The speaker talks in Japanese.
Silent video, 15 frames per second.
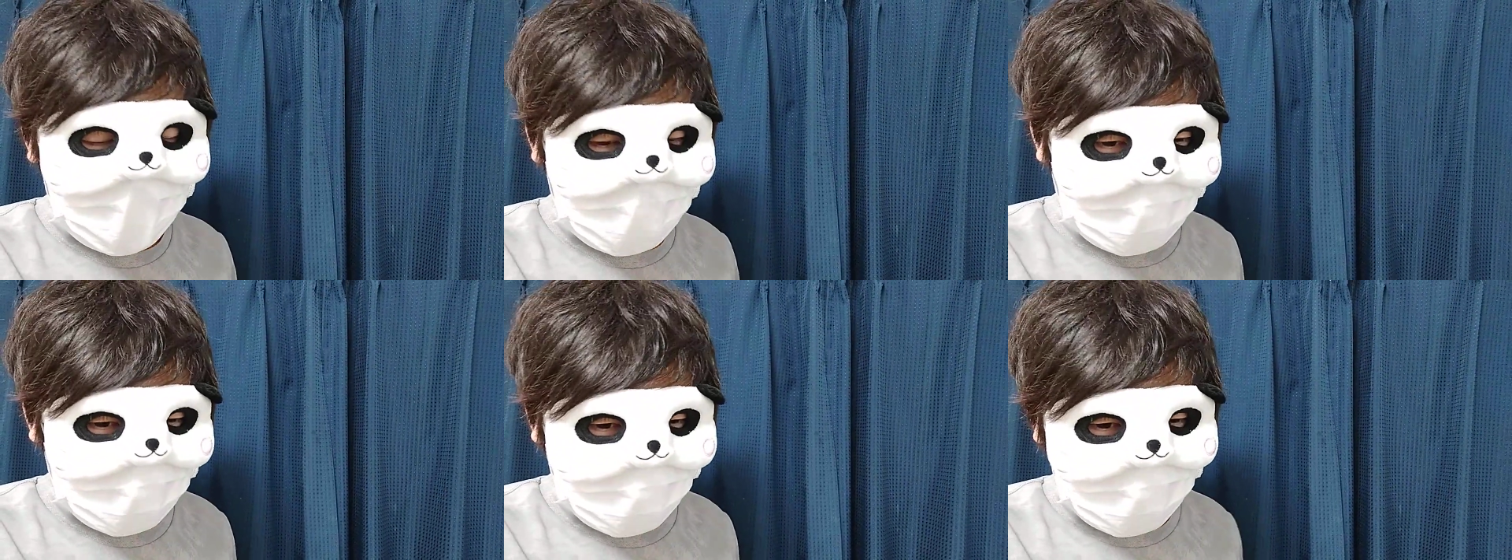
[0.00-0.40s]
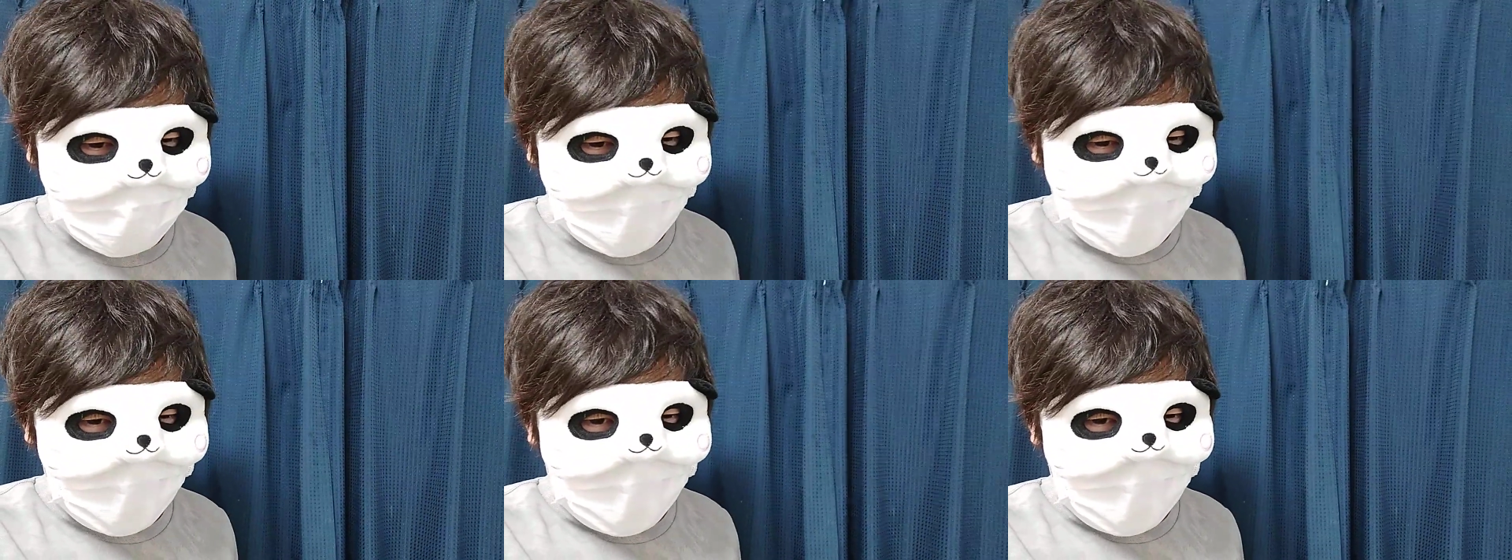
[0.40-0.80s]
あの、
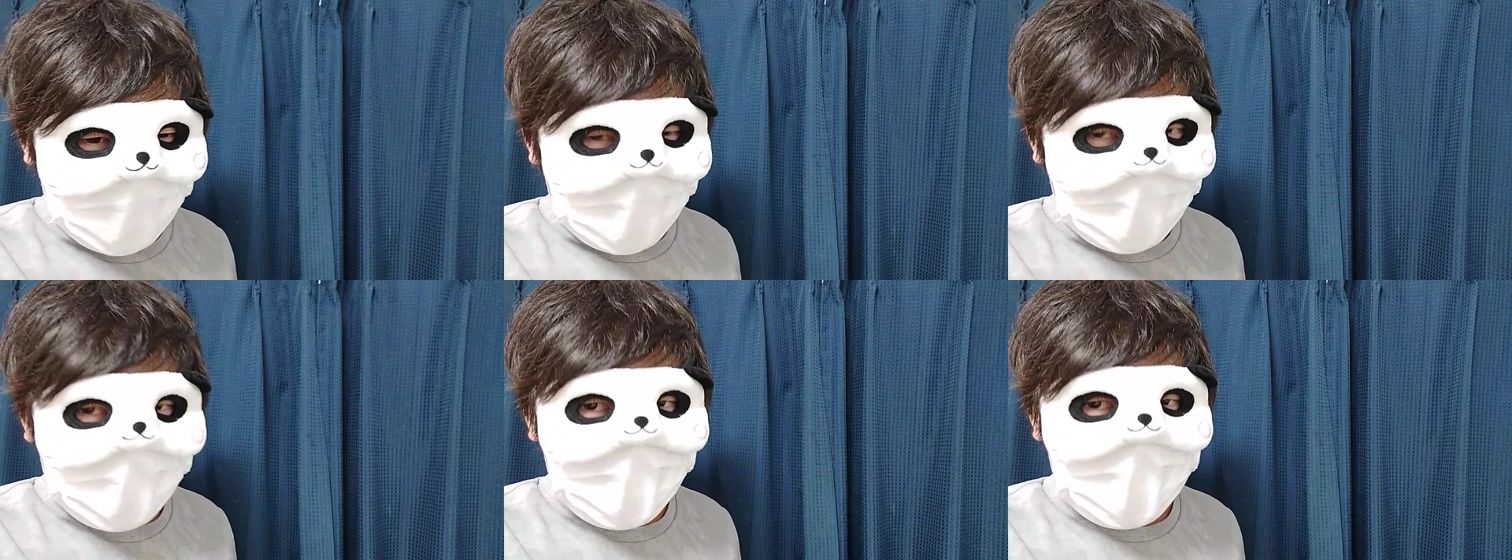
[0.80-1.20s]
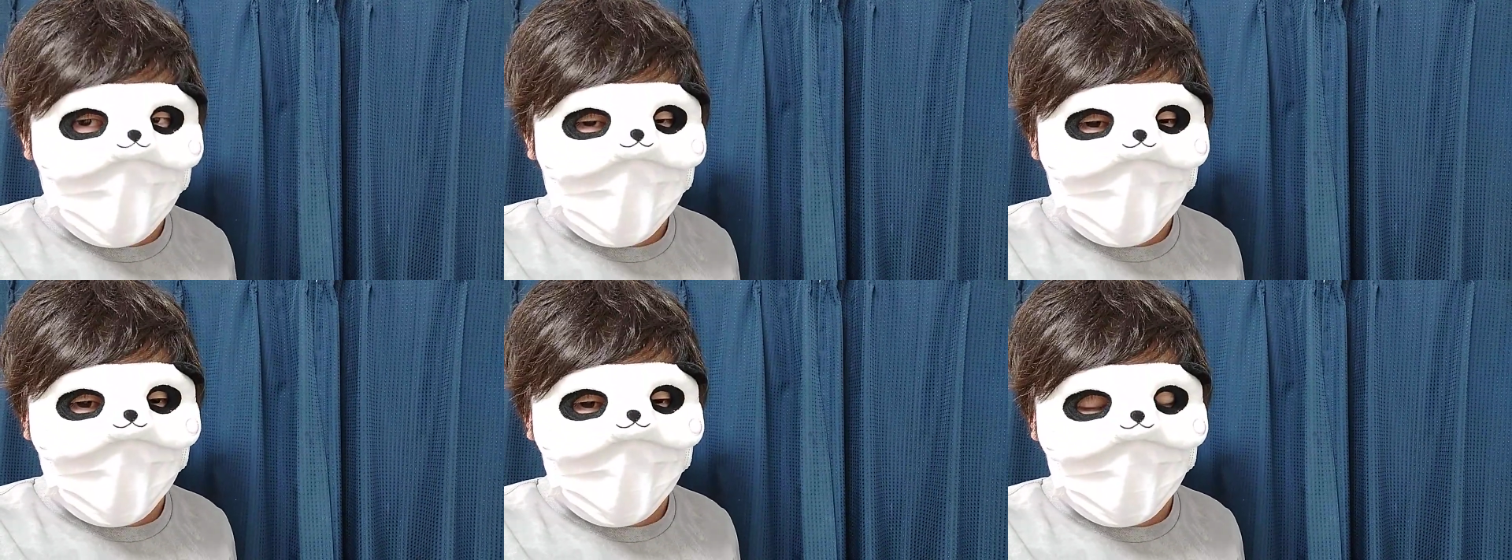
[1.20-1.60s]
な
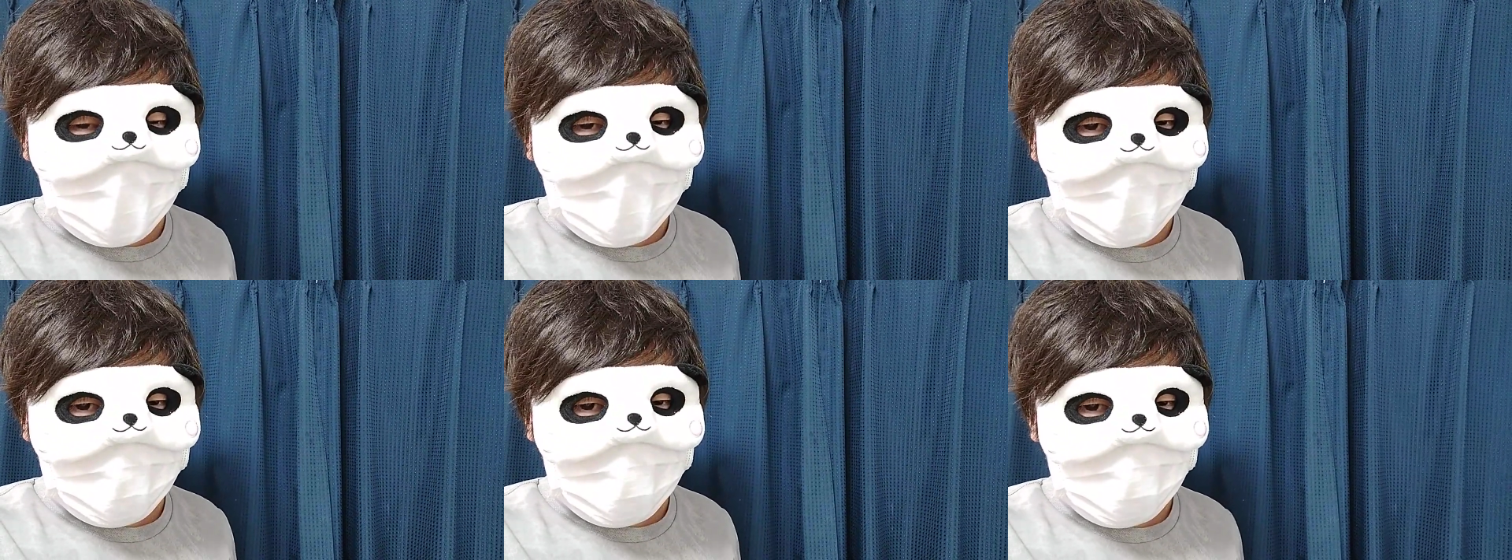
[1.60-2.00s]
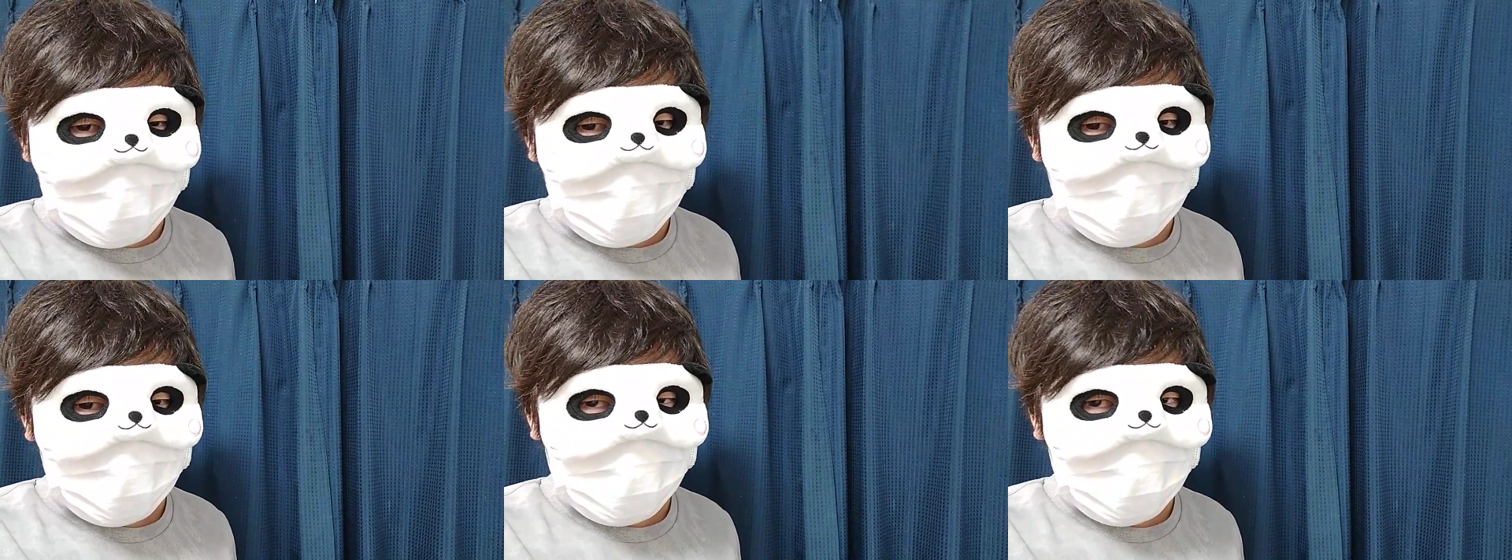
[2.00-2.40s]
んかそ
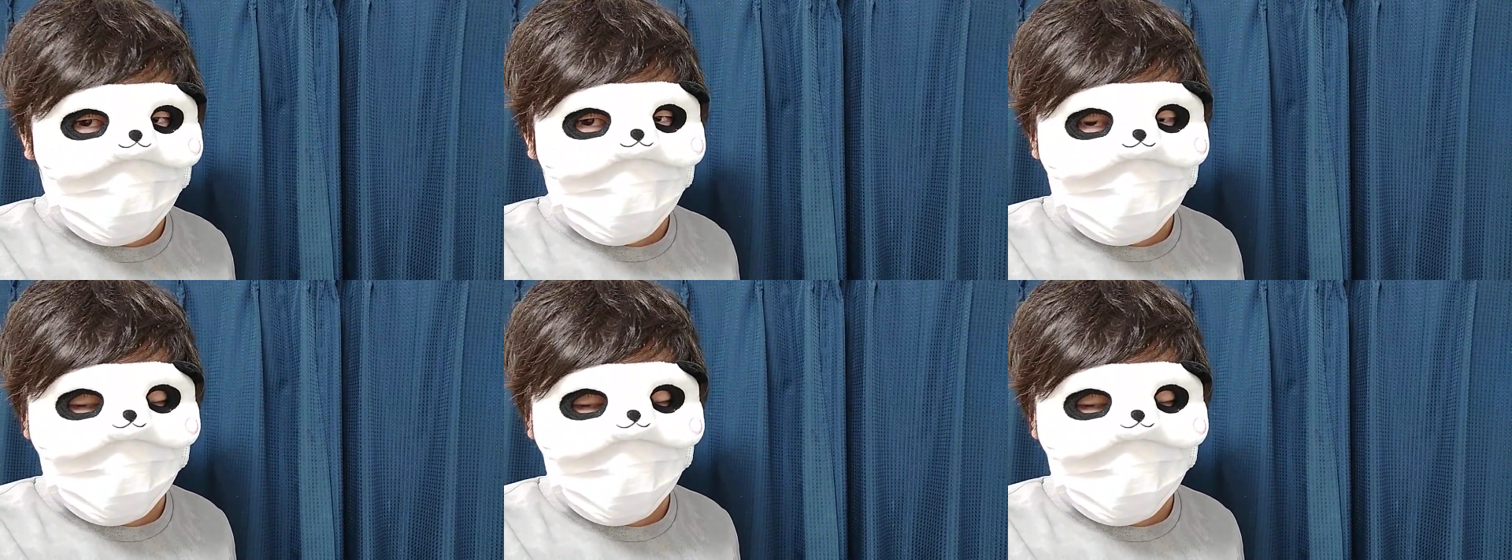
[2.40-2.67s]
の